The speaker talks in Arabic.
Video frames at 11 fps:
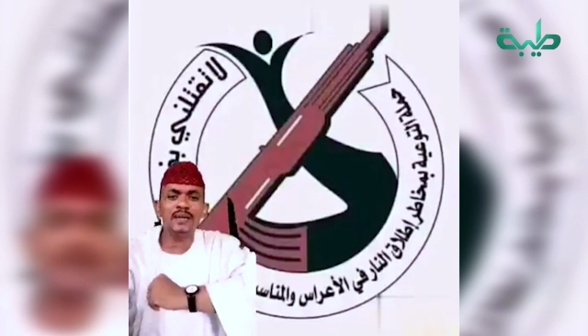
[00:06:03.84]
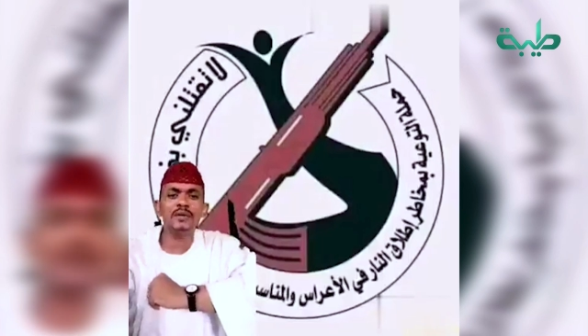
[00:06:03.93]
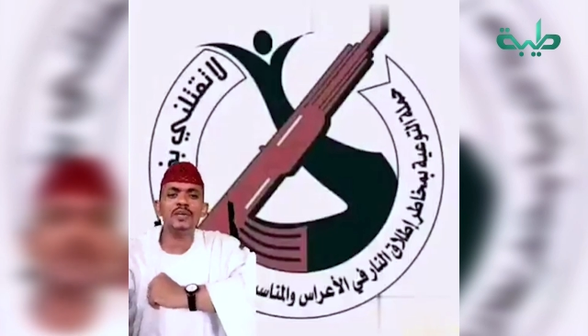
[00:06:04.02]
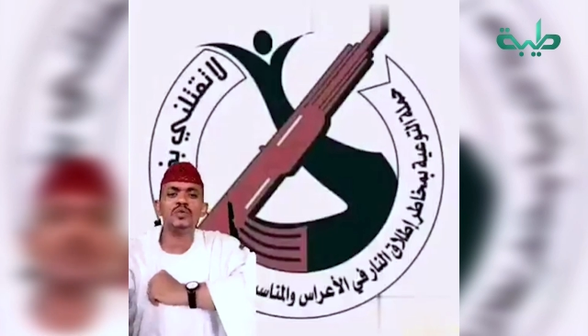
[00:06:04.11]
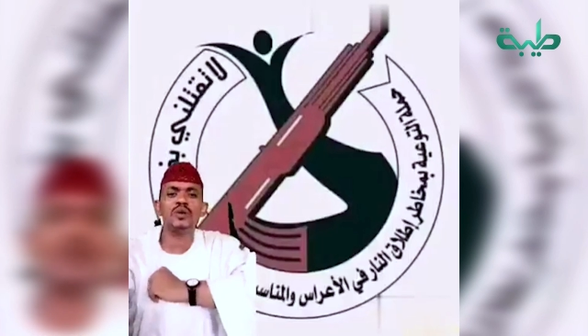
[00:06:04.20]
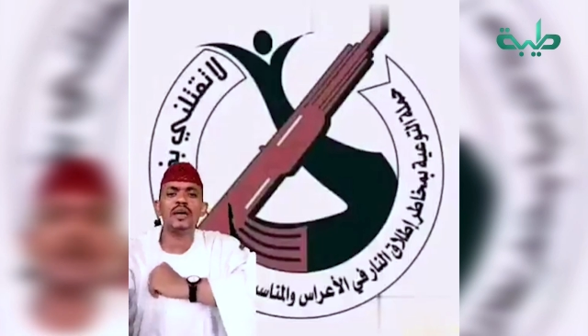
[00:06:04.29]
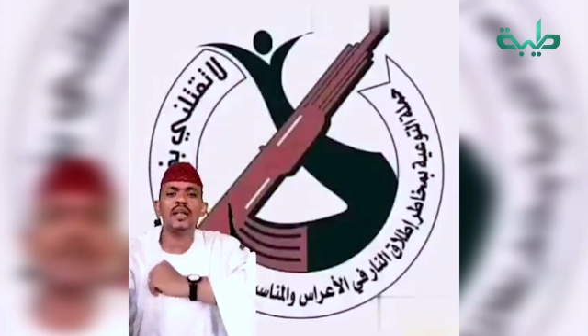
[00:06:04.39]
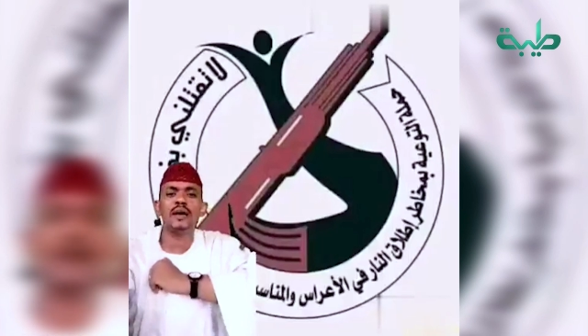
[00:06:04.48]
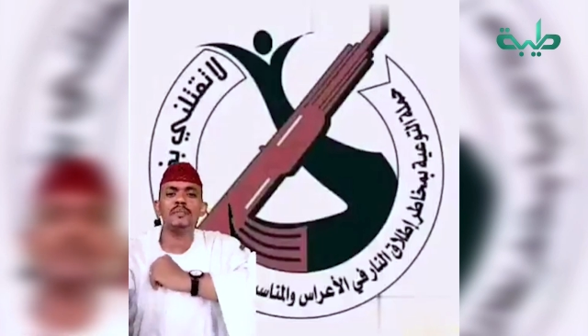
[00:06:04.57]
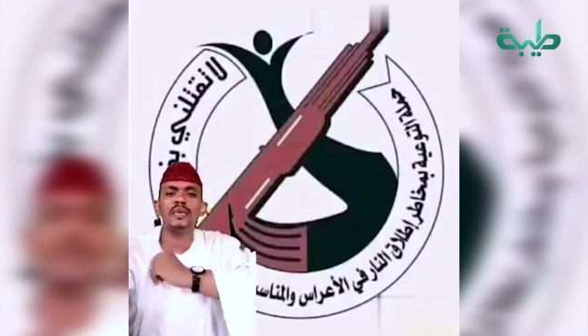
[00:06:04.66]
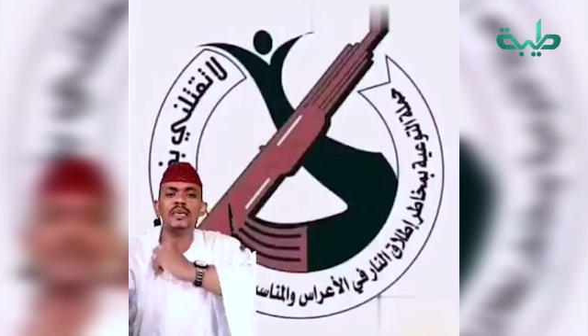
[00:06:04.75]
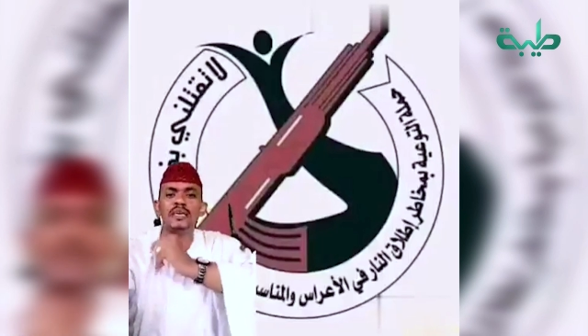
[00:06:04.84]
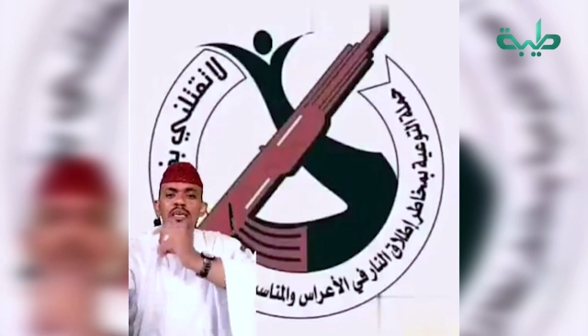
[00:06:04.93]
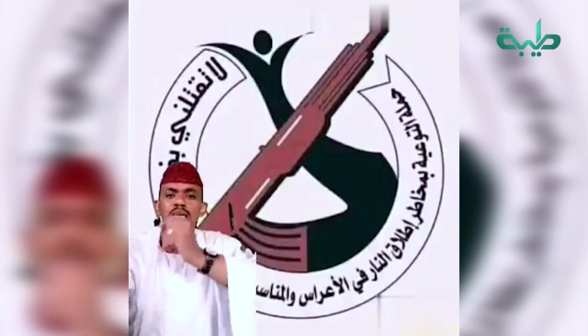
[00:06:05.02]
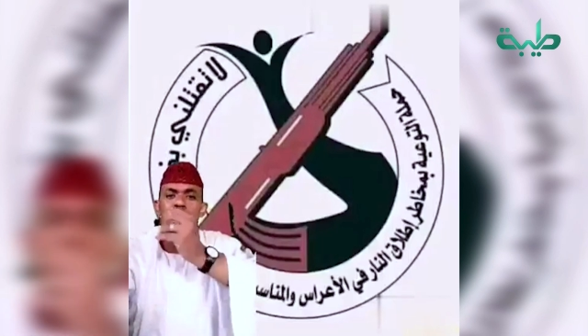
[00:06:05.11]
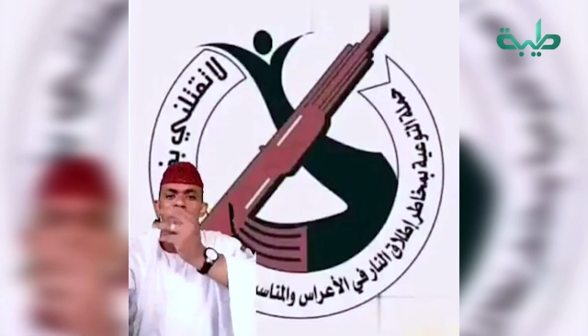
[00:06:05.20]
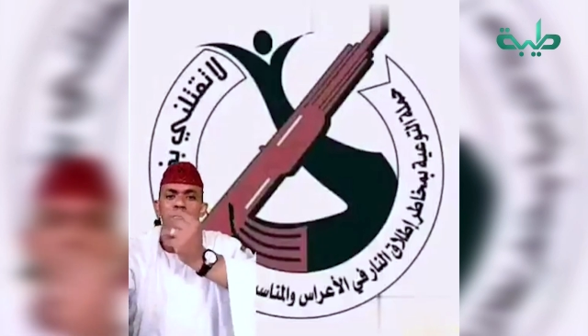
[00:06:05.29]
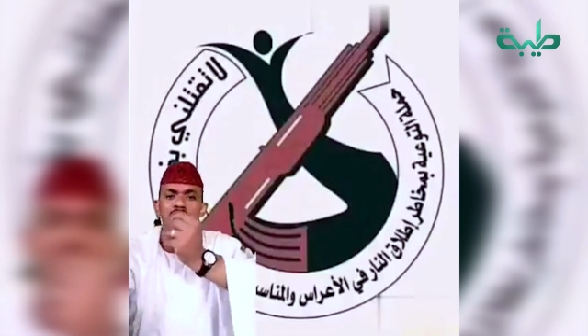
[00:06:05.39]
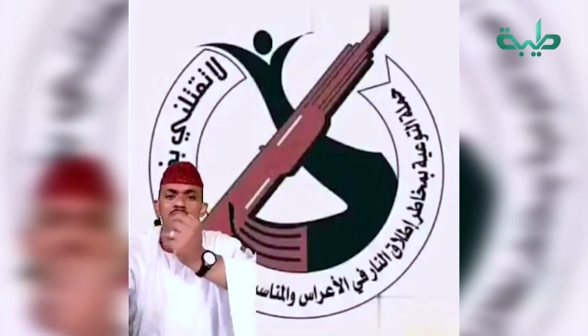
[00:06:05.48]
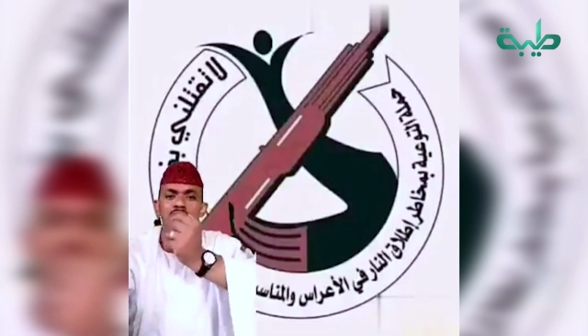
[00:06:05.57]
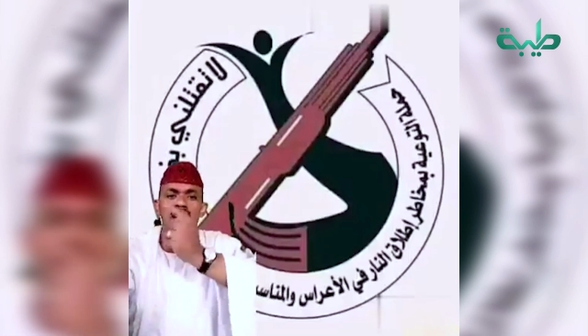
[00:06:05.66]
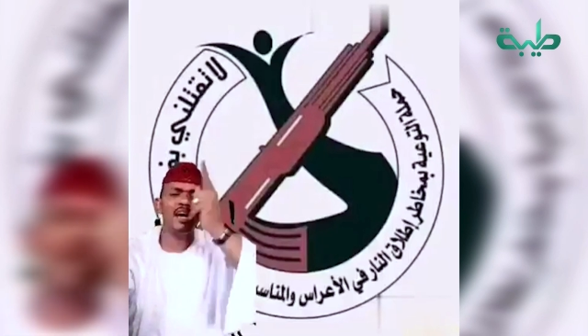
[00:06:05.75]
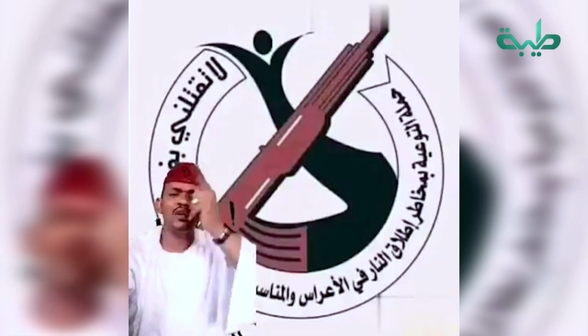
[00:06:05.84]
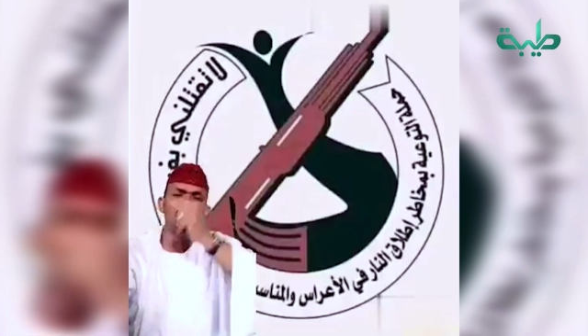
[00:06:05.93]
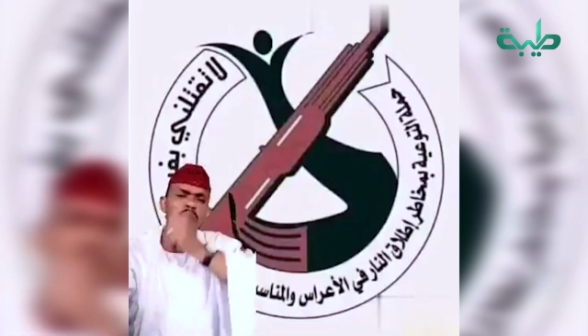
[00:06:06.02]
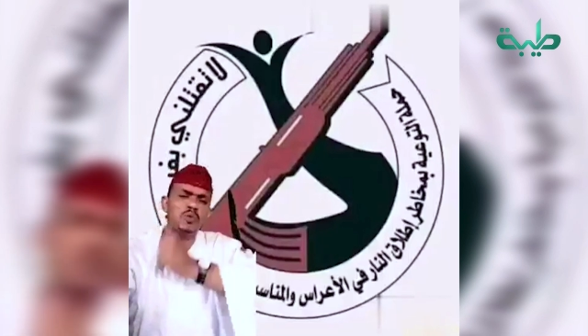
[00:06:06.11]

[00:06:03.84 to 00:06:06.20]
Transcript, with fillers: يلا بيتو كلامي تعال